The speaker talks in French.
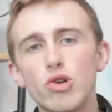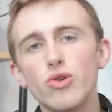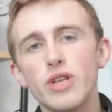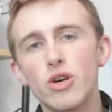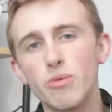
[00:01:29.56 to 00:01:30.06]
Le
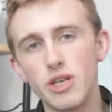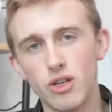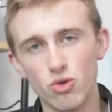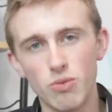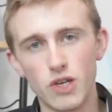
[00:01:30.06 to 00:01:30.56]
jeu des
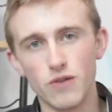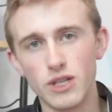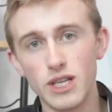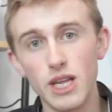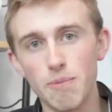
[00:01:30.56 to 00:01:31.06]
comédiens de doublage
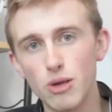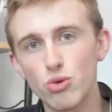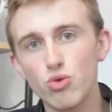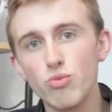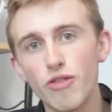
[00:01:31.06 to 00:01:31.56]
français n'est pas
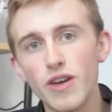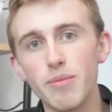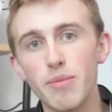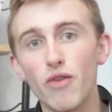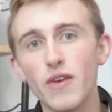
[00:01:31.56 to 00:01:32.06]
du tout
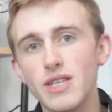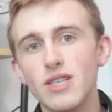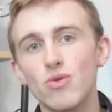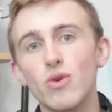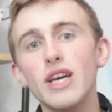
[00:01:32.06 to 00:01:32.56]
mauvais, mais en fait
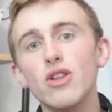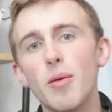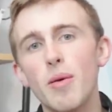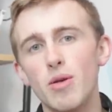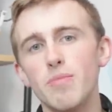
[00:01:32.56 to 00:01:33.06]
ils ont
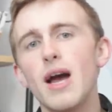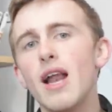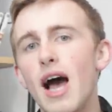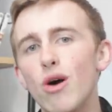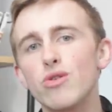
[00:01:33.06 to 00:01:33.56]
énormément de
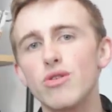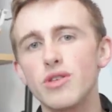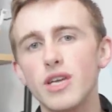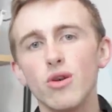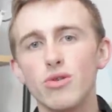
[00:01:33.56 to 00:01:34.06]
mal à
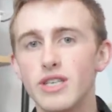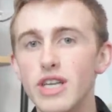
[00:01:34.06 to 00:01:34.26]
retranscrire le